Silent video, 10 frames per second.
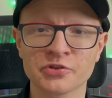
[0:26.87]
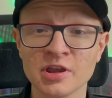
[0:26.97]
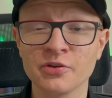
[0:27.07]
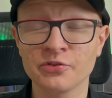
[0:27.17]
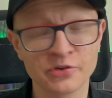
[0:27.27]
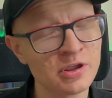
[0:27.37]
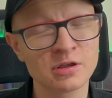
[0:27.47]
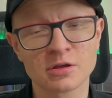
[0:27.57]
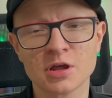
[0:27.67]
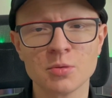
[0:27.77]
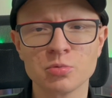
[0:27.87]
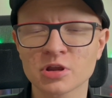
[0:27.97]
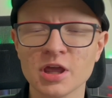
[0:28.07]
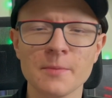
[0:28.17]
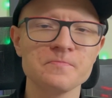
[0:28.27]
vocês, sim,
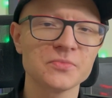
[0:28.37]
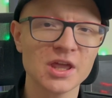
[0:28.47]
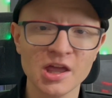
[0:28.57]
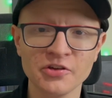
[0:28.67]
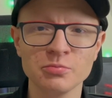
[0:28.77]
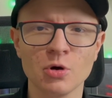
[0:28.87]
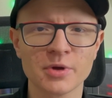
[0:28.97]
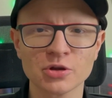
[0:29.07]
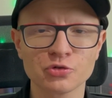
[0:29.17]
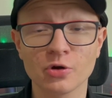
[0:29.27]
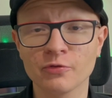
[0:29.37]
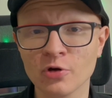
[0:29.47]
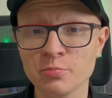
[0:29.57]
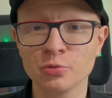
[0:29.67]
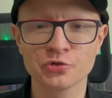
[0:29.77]
porque esse momento só
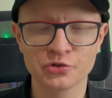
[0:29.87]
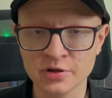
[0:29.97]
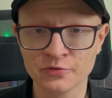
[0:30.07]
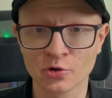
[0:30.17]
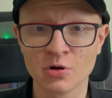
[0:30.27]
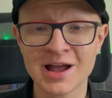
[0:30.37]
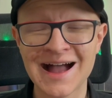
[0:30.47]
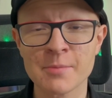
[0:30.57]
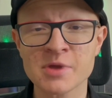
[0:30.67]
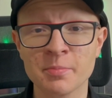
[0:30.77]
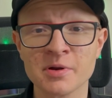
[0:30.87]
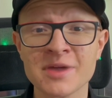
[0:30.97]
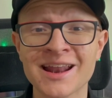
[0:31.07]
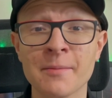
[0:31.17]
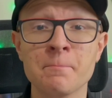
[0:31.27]
foi possível, a minha
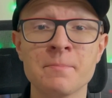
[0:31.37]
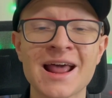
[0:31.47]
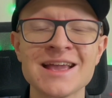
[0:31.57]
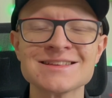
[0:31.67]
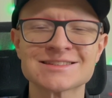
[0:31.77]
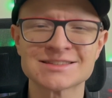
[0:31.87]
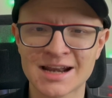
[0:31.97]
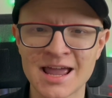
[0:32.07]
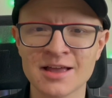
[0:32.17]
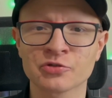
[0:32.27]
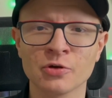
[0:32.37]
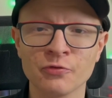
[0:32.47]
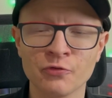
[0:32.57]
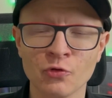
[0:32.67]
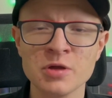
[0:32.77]
primeira pré-estreia
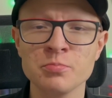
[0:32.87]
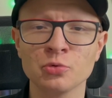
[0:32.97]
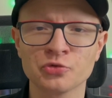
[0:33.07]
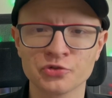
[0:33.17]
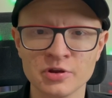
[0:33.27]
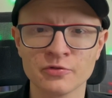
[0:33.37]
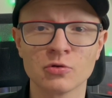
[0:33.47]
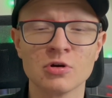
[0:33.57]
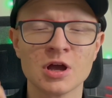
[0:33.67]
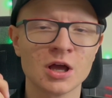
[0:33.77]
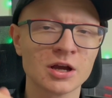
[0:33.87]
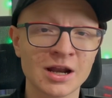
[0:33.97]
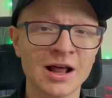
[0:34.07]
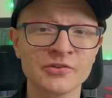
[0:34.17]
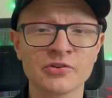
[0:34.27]
só foi possível
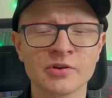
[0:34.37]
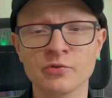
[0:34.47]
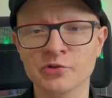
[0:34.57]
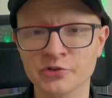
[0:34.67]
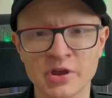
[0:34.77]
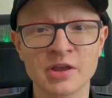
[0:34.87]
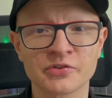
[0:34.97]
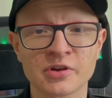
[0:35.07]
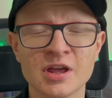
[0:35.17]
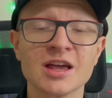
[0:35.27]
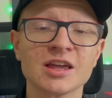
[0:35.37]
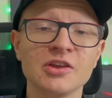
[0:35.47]
graças a vocês